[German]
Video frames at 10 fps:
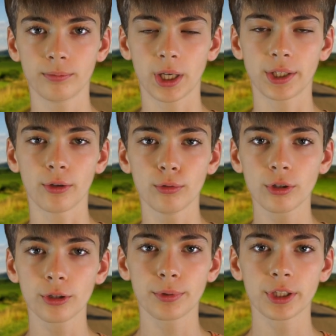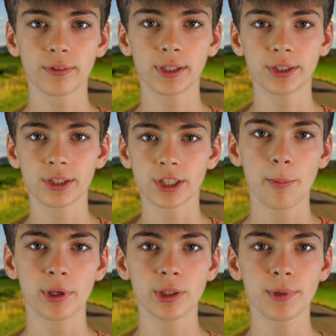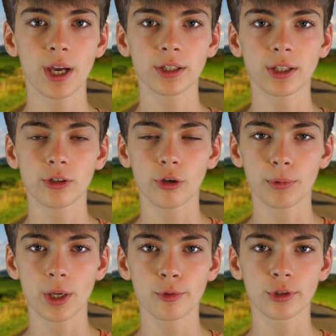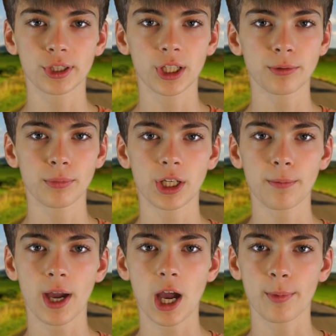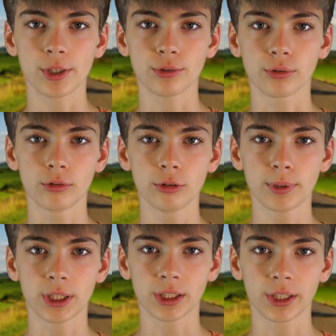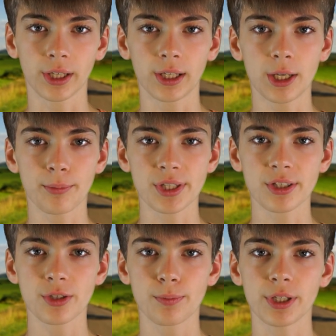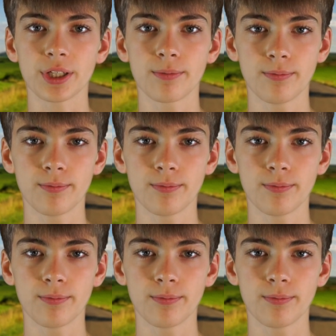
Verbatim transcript: Bei einer höheren Bildqualität hat man im Nachhinein noch mehr Möglichkeiten bei der Bearbeitung und man hat generell ein besseres Bild.